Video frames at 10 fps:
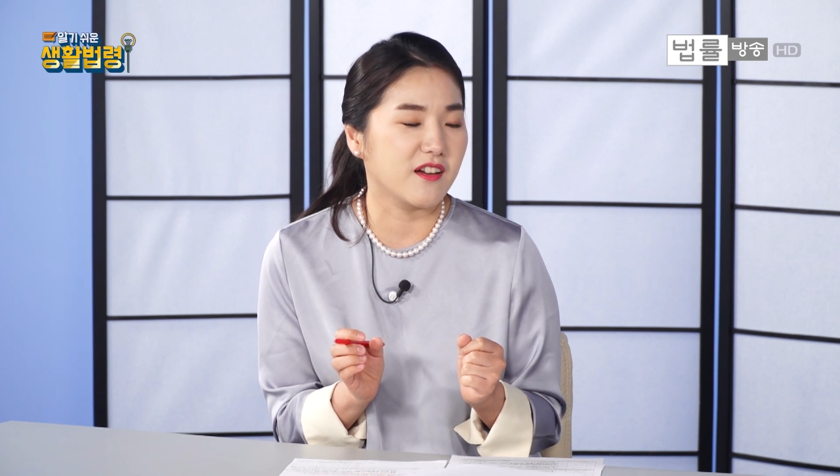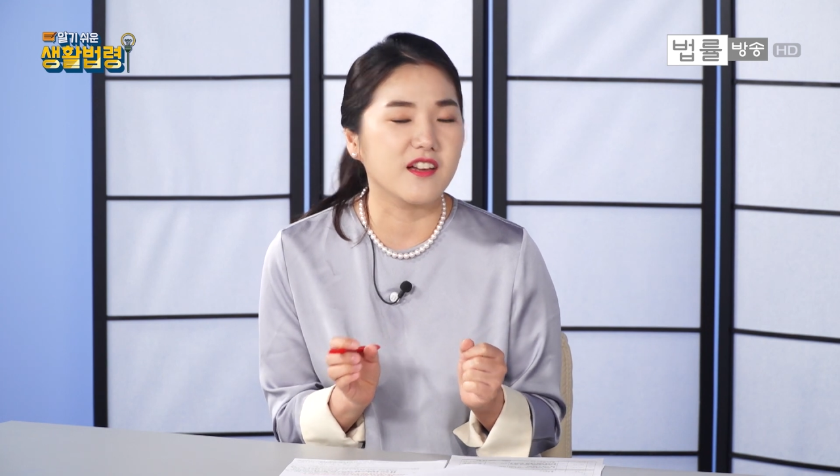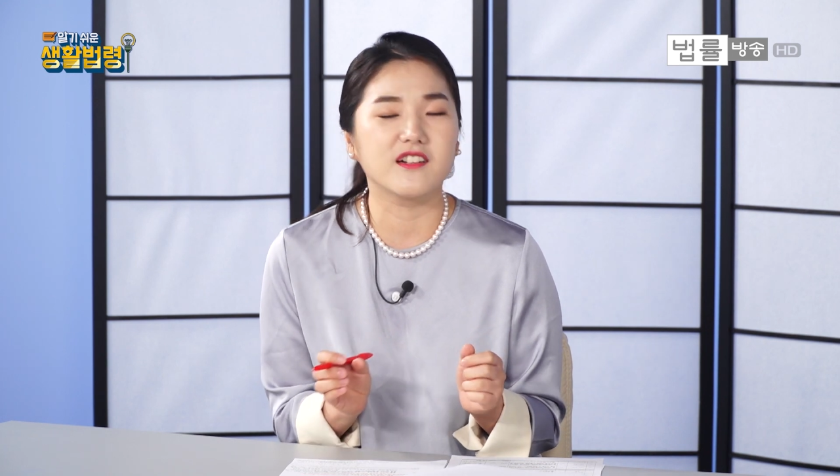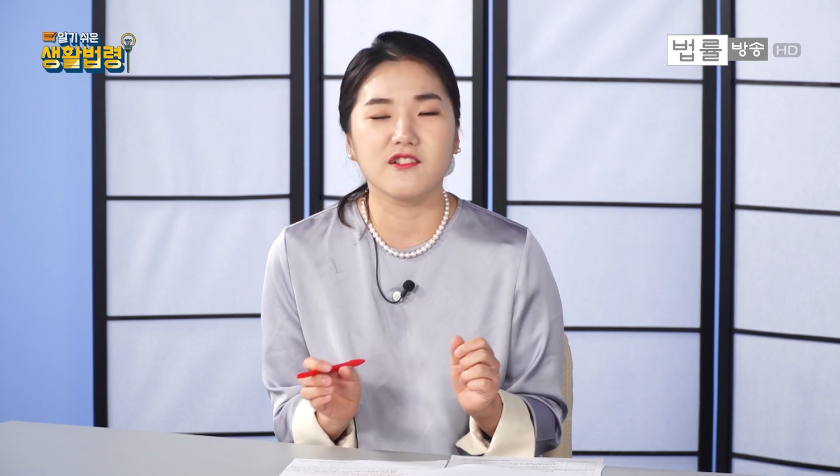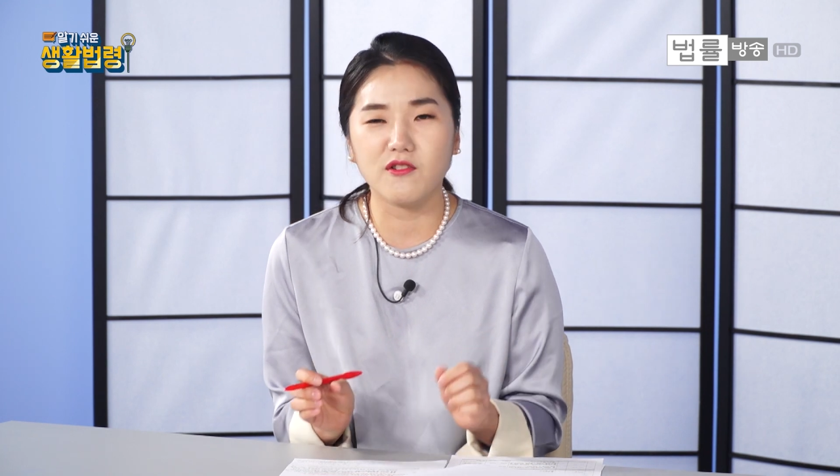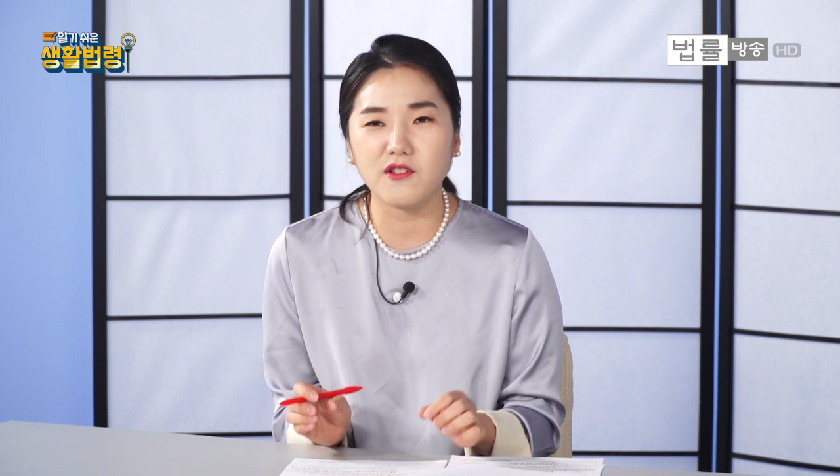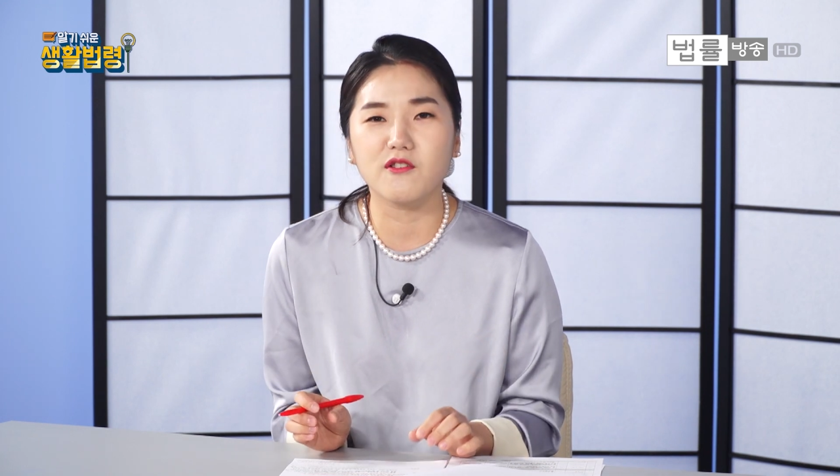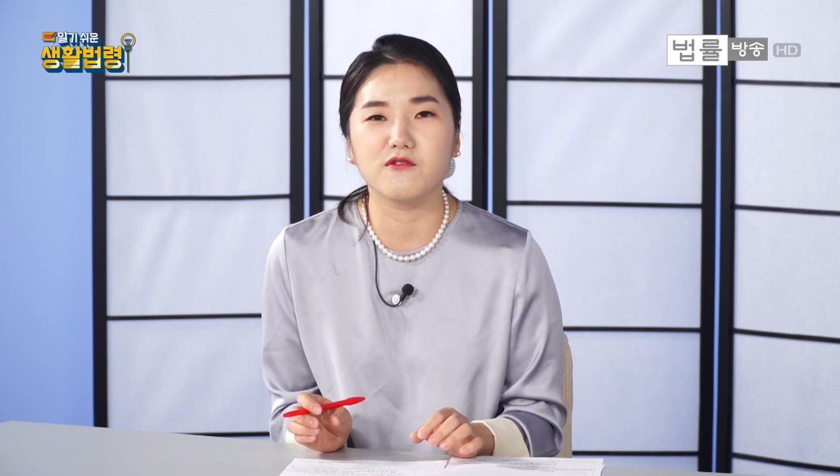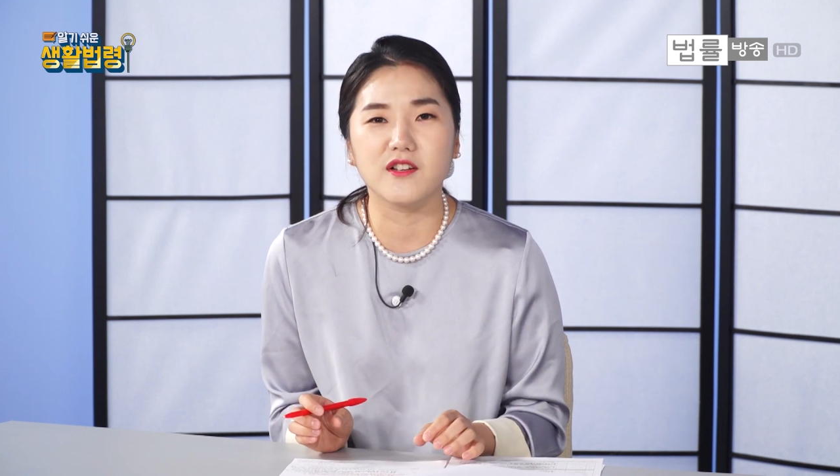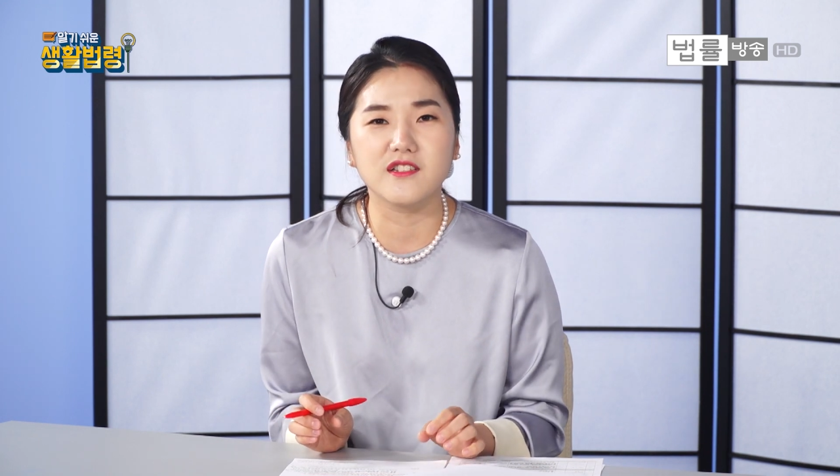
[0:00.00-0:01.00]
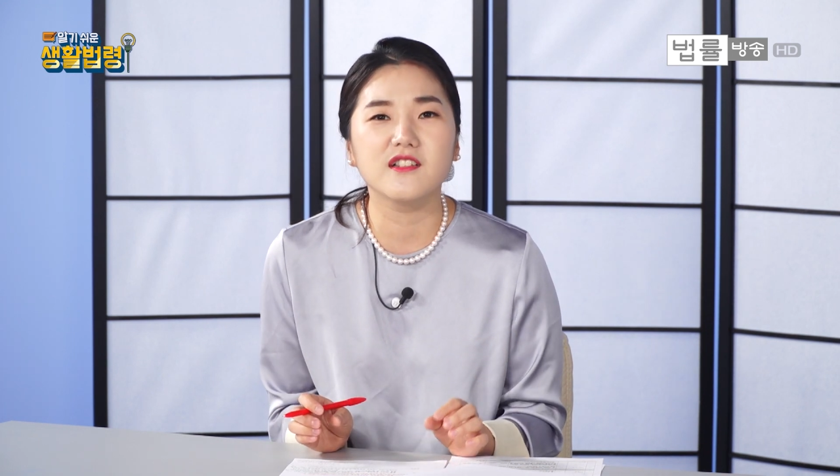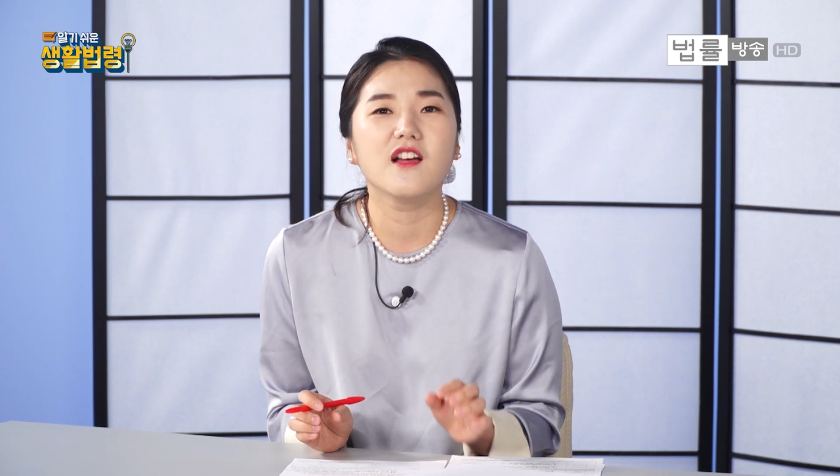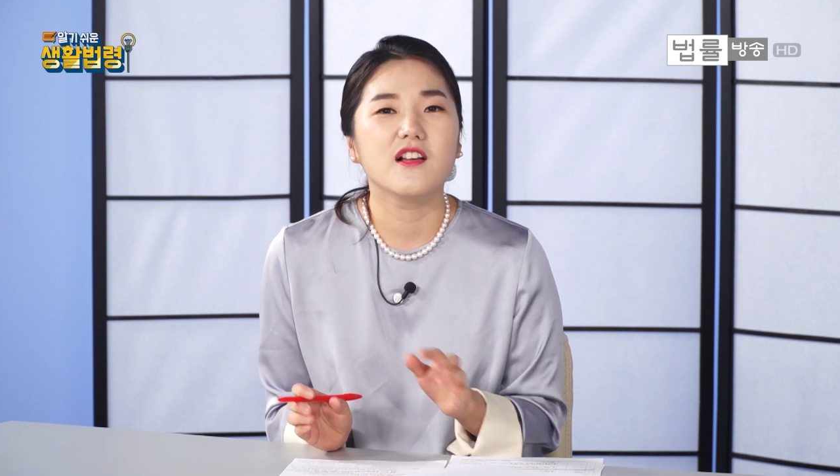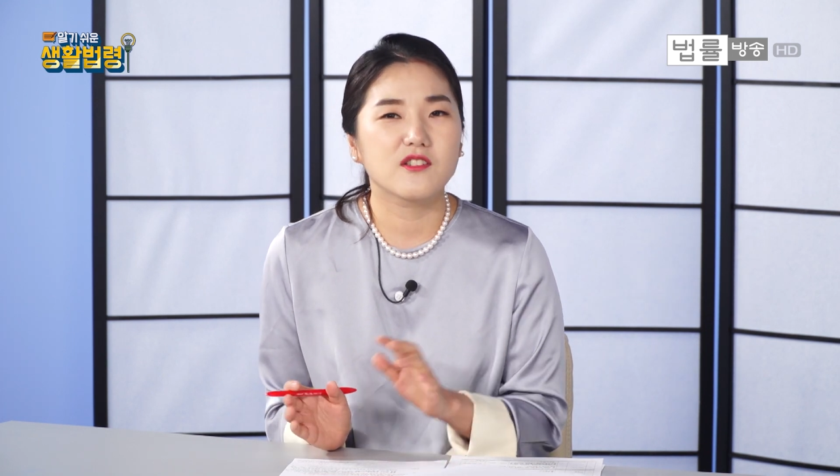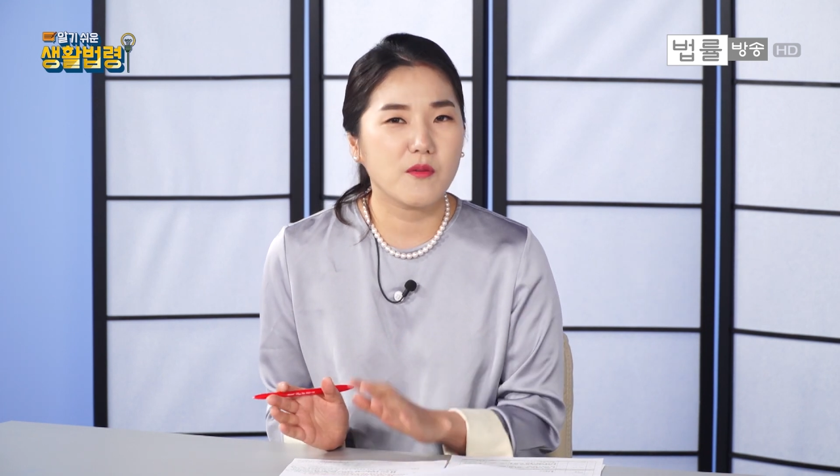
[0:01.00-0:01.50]
예, 그런 경우에는
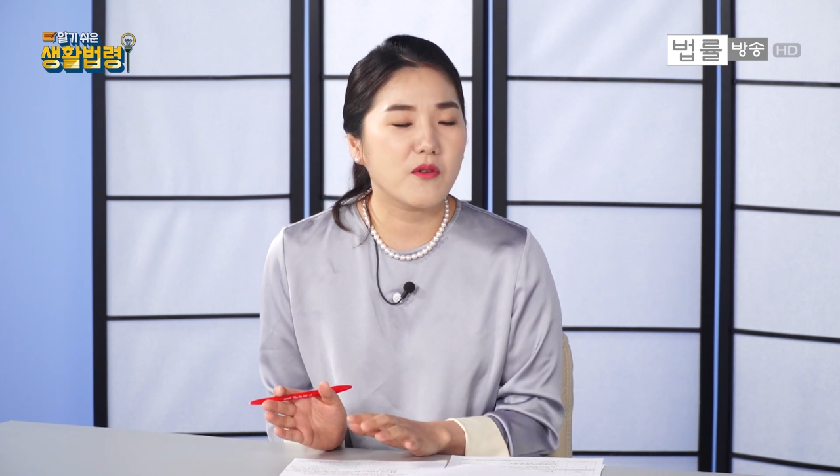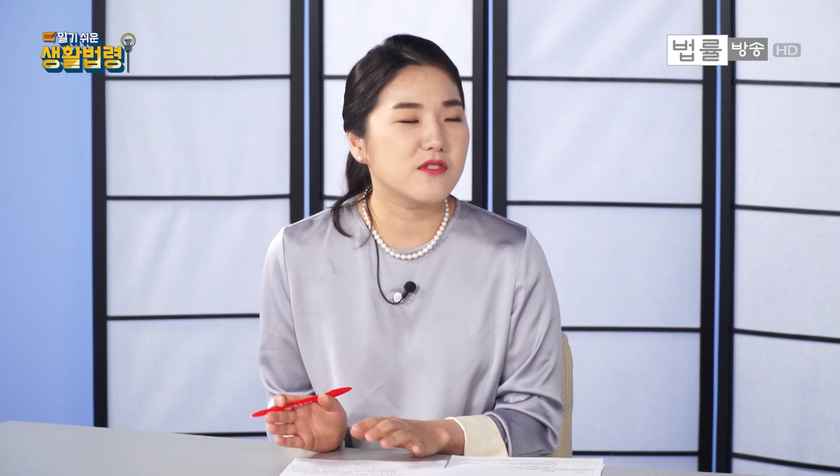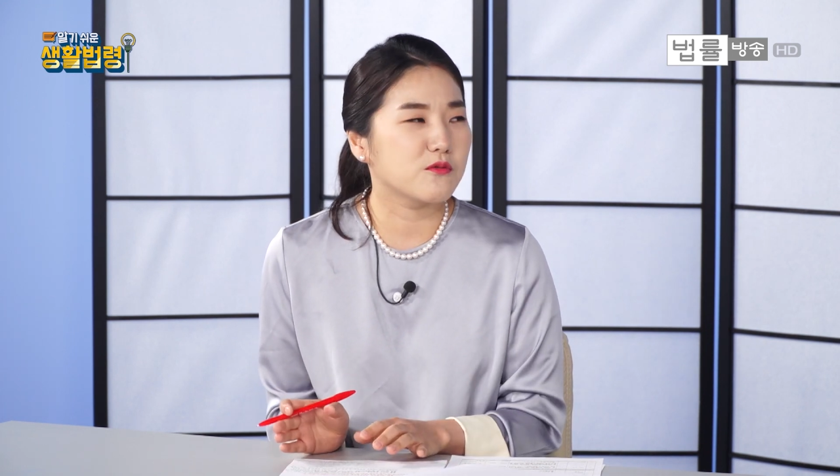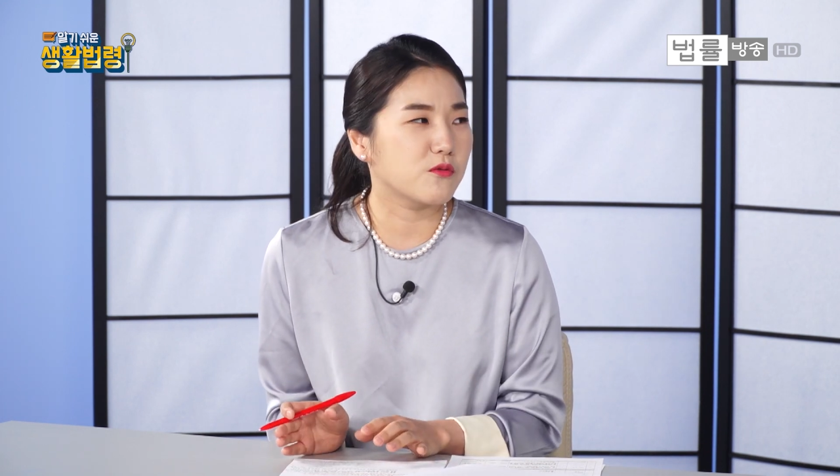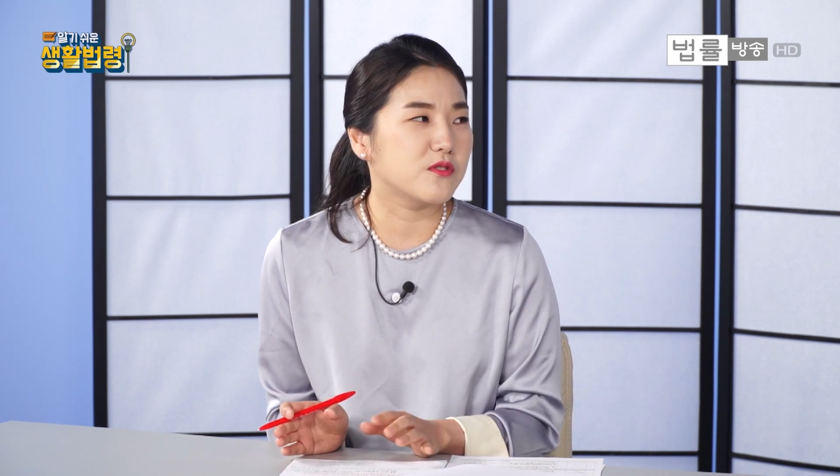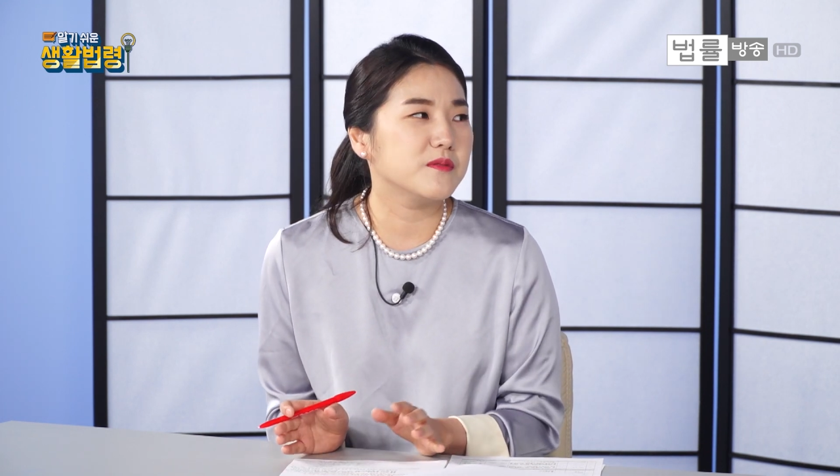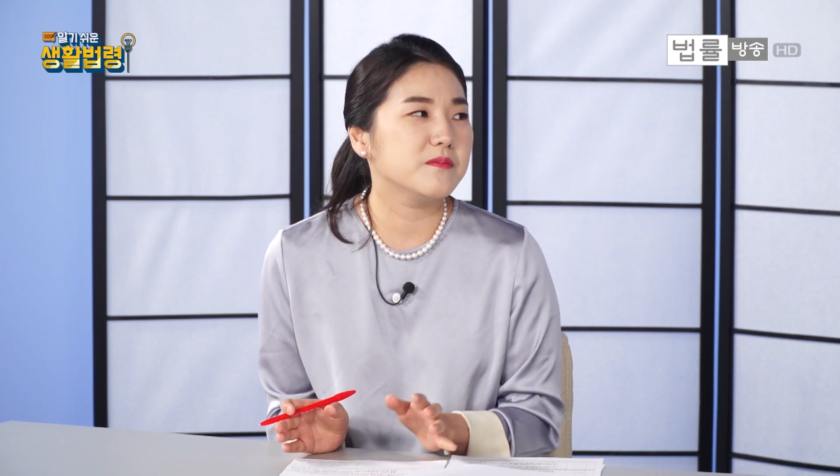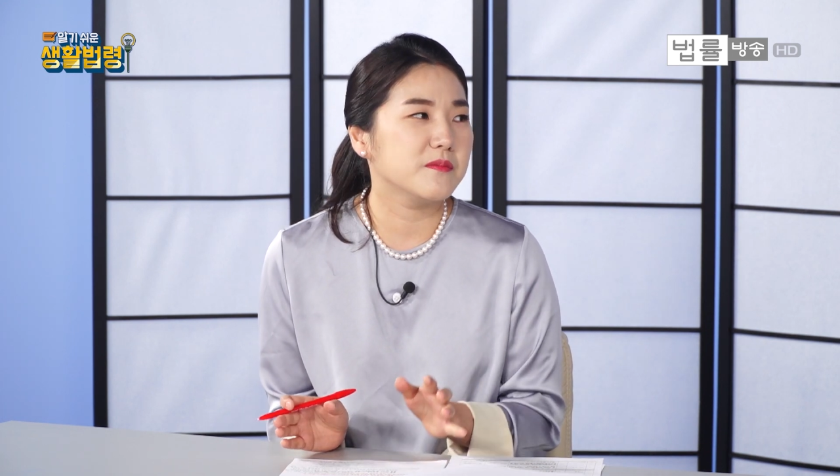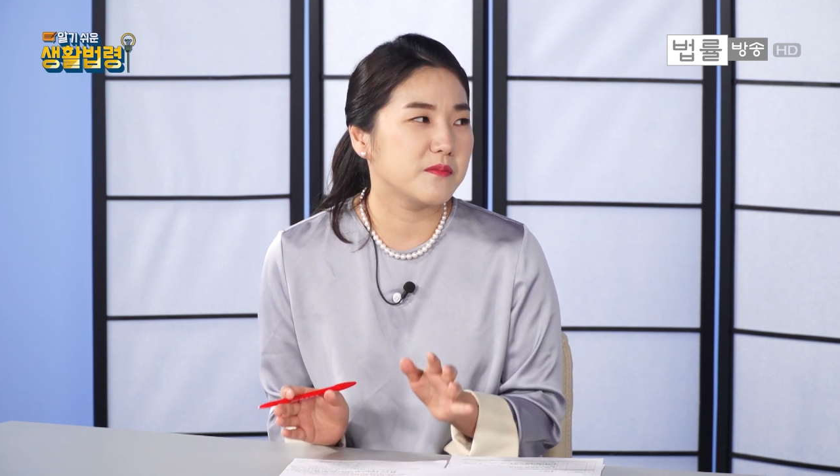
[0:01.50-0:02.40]
처벌을 조금